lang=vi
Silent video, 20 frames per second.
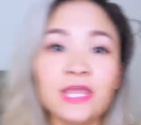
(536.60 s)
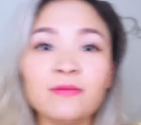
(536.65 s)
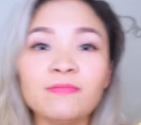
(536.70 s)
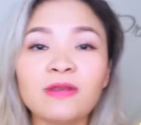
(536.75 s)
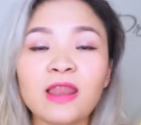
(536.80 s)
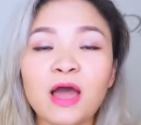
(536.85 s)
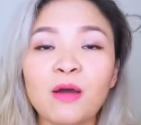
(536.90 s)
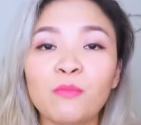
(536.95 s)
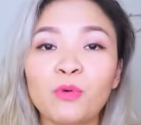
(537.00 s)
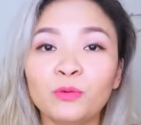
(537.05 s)
tiếp
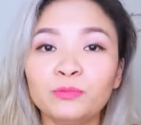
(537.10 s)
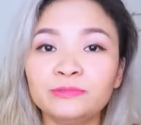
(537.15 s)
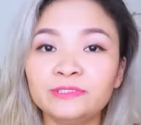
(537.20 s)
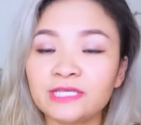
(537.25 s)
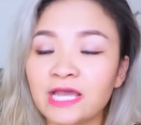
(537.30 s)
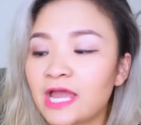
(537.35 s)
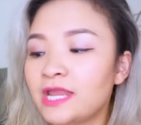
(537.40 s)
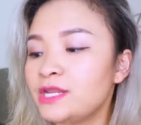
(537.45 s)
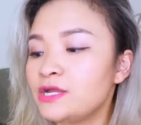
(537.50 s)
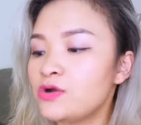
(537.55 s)
là một
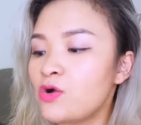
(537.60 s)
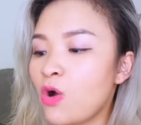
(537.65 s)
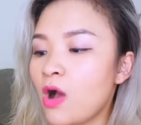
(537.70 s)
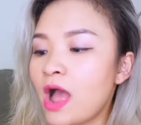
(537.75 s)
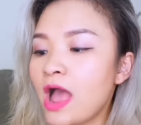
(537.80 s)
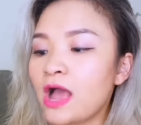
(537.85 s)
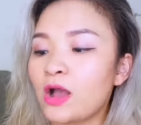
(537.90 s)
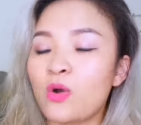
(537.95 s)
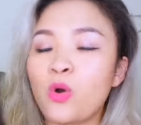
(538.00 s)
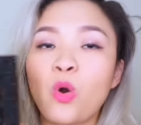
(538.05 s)
chai nước
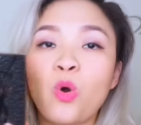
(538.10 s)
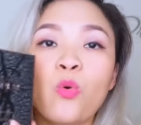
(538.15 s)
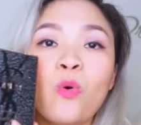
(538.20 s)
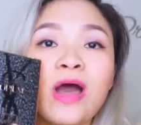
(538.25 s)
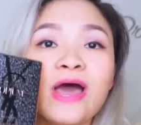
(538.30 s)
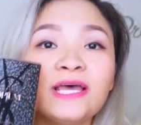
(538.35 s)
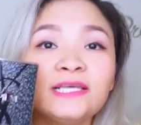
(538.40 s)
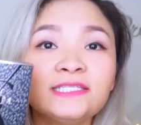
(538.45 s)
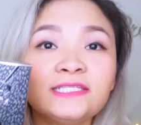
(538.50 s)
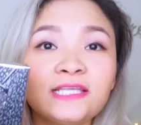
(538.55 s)
hoa
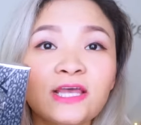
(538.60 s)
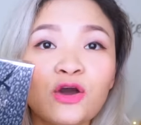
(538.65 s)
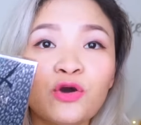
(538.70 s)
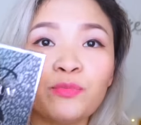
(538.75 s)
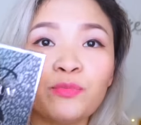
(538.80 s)
của YSL